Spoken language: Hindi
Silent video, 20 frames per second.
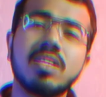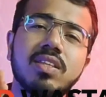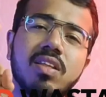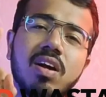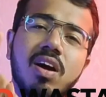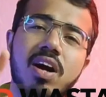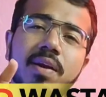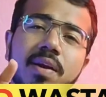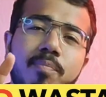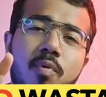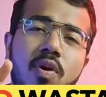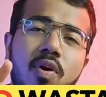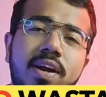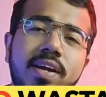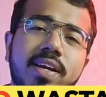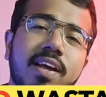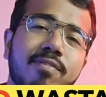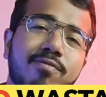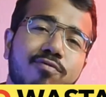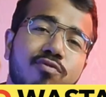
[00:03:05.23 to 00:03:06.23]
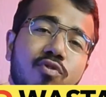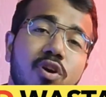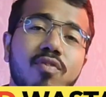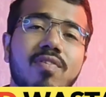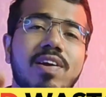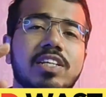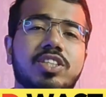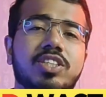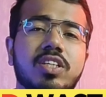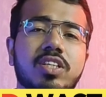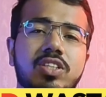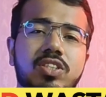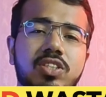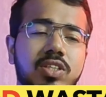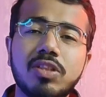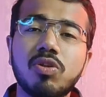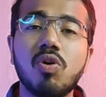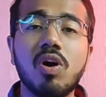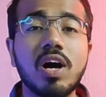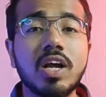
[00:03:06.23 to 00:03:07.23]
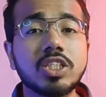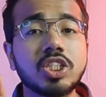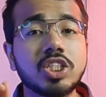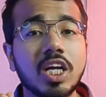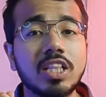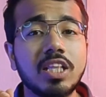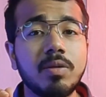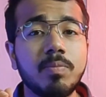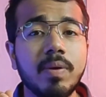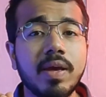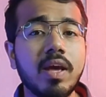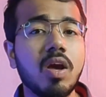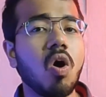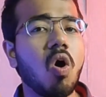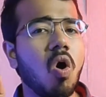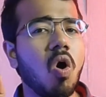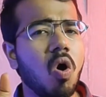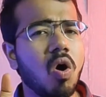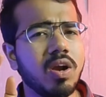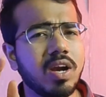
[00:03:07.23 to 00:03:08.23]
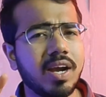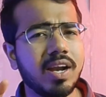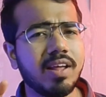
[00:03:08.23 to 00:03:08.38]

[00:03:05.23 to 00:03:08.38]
थर्ड पॉइंट है फूड वेस्टेज तो हर शादी में ऑन एन